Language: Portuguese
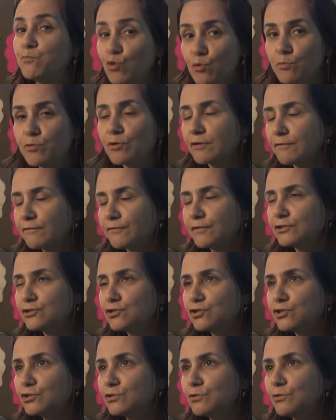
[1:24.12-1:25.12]
O público
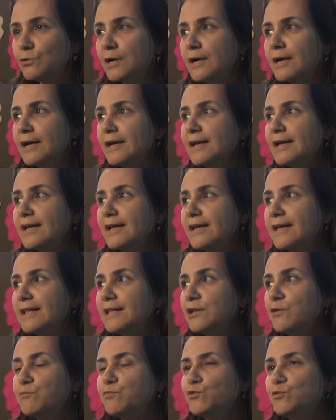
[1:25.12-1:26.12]
infantil,
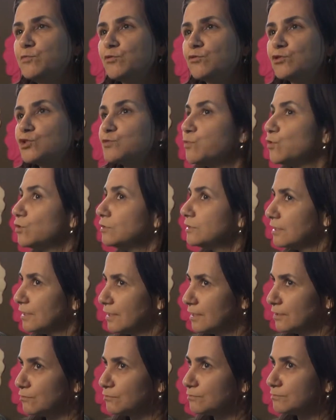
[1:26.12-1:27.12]
ele é um público
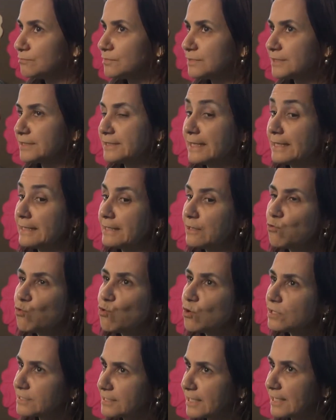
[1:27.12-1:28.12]
espontâneo. Se ele não
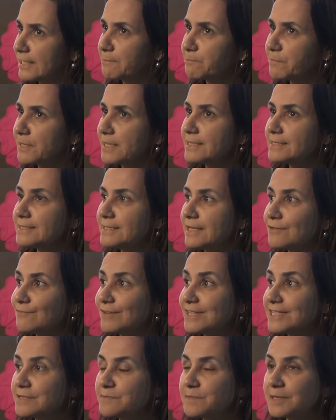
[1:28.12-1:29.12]
gostar da peça, ele
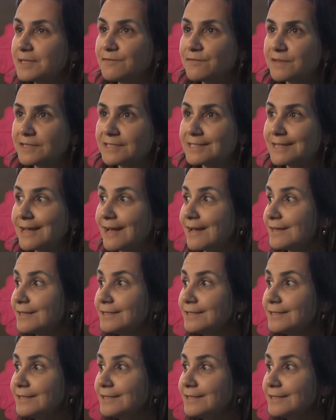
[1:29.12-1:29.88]
vai se manifestar